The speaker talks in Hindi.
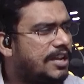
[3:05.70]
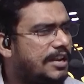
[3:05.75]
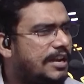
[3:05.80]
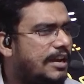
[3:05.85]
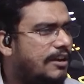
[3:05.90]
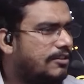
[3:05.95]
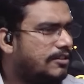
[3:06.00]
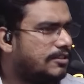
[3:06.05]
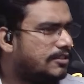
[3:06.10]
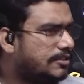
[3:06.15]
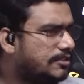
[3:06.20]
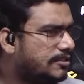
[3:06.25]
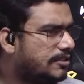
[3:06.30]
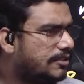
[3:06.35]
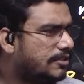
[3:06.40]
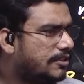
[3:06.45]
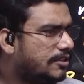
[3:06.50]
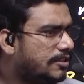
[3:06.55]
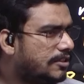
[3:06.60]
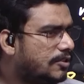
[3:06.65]
ना करिए
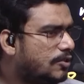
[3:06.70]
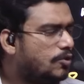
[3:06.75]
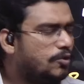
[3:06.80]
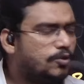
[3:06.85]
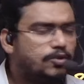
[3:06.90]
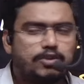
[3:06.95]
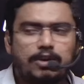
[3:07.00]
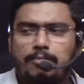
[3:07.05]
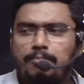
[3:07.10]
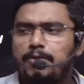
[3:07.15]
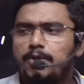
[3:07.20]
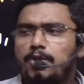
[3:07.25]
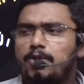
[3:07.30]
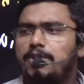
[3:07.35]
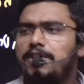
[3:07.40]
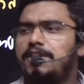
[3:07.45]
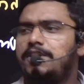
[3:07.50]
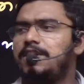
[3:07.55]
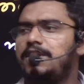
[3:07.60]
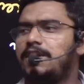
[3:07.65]
वो
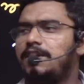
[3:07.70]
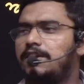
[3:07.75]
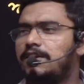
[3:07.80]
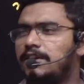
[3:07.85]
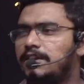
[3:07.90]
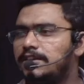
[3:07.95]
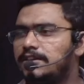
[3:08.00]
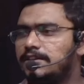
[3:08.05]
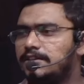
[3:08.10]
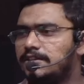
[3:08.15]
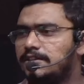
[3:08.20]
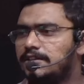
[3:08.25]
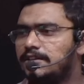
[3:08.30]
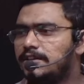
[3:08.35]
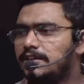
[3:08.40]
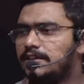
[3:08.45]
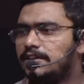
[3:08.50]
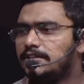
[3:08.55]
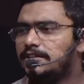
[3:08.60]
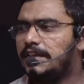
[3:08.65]
टेम्प्रोरी ठीक करिए
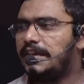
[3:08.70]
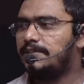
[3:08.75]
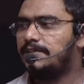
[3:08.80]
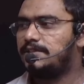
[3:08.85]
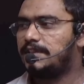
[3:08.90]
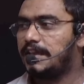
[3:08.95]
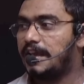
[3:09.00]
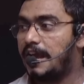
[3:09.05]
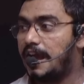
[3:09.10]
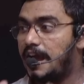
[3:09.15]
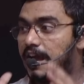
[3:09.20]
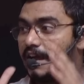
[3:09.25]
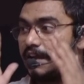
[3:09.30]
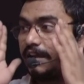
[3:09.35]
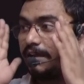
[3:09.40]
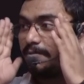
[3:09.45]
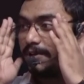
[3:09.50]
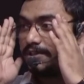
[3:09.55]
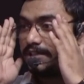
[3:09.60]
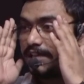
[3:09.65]
तो ऐसे आंख के
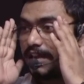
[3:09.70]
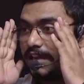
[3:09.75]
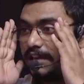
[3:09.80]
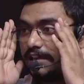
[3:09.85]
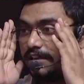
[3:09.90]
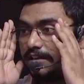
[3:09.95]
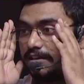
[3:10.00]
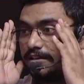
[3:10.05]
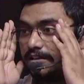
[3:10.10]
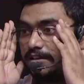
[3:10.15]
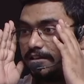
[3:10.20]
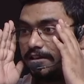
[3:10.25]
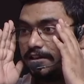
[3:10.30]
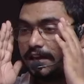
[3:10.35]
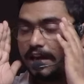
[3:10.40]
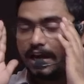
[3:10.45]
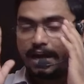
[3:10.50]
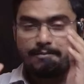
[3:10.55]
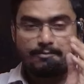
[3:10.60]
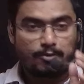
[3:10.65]
बचा के रख
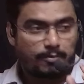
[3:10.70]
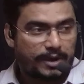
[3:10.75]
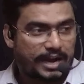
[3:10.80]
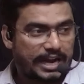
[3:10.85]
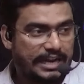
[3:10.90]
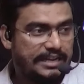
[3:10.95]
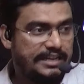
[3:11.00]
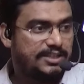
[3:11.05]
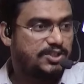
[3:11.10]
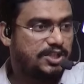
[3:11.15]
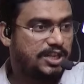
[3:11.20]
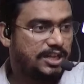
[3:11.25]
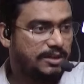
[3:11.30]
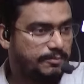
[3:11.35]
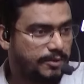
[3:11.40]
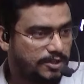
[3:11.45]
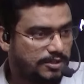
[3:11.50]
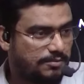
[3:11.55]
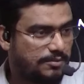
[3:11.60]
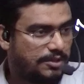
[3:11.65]
आ मोबाइल स्क्रीन
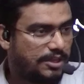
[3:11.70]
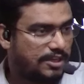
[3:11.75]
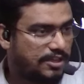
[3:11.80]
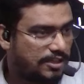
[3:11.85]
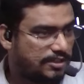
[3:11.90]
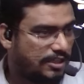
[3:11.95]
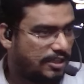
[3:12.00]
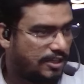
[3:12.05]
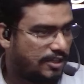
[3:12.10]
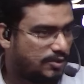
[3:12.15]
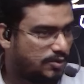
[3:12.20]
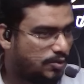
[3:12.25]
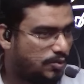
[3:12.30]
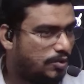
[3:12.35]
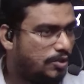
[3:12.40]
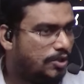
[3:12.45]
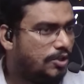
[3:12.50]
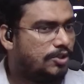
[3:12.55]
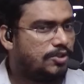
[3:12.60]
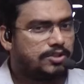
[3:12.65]
पर जब देखा तरह तू
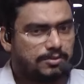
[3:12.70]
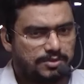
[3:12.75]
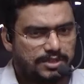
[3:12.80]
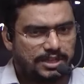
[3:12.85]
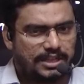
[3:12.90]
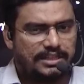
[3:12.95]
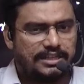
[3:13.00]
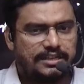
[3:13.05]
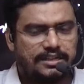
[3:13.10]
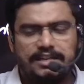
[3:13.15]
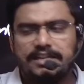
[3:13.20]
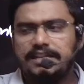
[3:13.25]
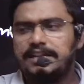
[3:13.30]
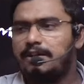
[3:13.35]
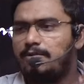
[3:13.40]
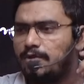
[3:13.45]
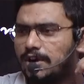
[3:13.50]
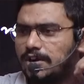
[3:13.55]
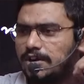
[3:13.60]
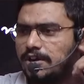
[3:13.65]
सबसे ज्यादा कर लिखा
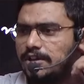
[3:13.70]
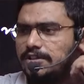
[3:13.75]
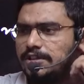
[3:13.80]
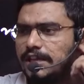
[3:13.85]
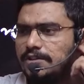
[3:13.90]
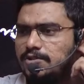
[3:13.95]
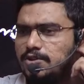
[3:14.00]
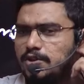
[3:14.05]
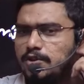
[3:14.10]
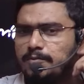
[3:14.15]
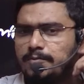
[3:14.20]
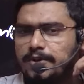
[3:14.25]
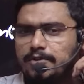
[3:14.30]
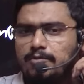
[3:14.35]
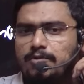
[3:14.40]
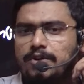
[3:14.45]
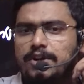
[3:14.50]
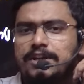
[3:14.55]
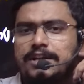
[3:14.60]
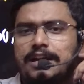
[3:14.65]
वर्क करता आंसरों पर
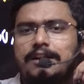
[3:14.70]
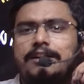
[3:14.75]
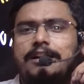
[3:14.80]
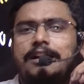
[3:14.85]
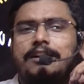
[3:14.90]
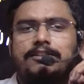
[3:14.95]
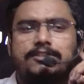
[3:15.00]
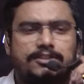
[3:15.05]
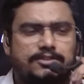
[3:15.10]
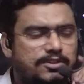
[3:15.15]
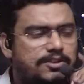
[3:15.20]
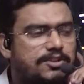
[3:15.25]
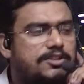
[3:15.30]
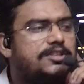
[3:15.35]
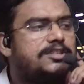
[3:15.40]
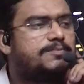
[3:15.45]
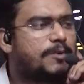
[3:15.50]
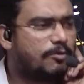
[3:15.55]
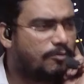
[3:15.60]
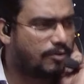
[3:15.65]
वर्क का था
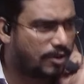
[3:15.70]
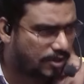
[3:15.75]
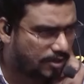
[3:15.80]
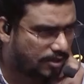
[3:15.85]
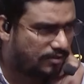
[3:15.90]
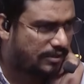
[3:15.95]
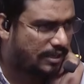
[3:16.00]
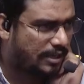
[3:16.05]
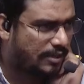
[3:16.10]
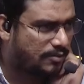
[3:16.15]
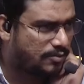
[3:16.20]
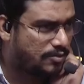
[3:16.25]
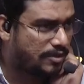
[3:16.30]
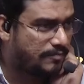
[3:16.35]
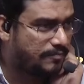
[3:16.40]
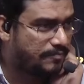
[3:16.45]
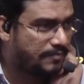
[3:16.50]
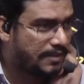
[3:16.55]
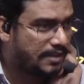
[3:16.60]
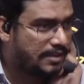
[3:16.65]
रील्स पर वर्क करता आंसर
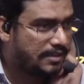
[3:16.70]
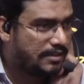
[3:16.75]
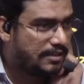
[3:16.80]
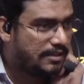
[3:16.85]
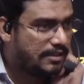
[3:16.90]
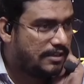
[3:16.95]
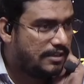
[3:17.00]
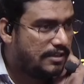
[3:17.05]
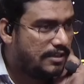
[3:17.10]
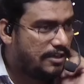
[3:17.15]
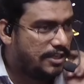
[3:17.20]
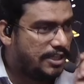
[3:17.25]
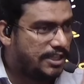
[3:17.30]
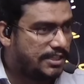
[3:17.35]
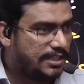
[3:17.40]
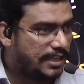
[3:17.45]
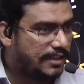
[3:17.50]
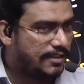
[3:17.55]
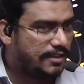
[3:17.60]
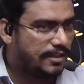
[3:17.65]
रील्स
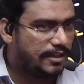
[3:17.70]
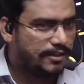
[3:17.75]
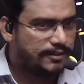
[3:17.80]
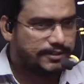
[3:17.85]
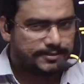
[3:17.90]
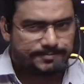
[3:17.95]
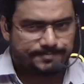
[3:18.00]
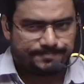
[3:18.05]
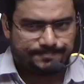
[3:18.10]
हैंगर